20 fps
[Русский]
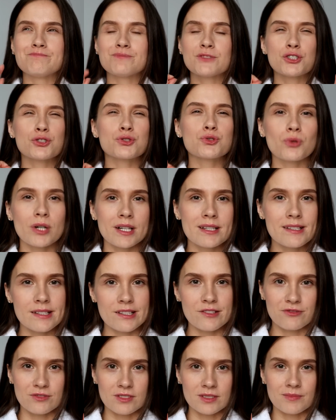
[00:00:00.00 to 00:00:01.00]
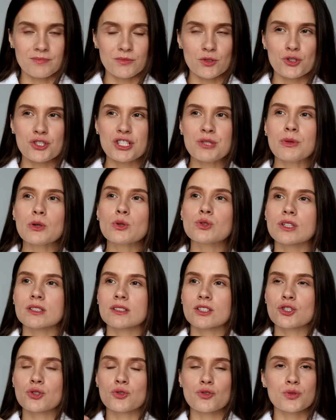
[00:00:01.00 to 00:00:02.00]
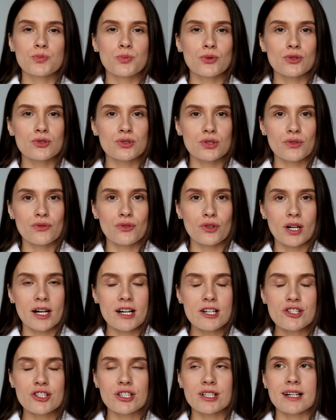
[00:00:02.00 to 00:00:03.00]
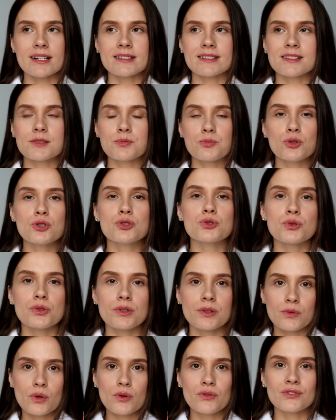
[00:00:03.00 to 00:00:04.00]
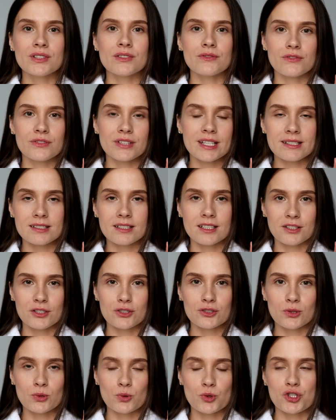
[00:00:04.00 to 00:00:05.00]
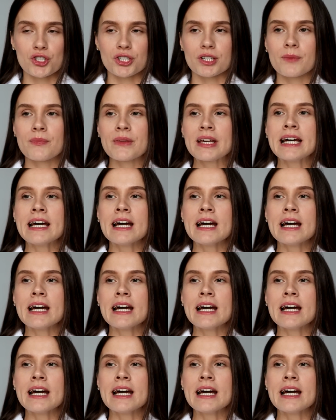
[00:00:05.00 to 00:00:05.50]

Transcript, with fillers: ситуативно, то есть не могу сказать, что использую его каждый каждый раз использую его в, в нескольких случаях.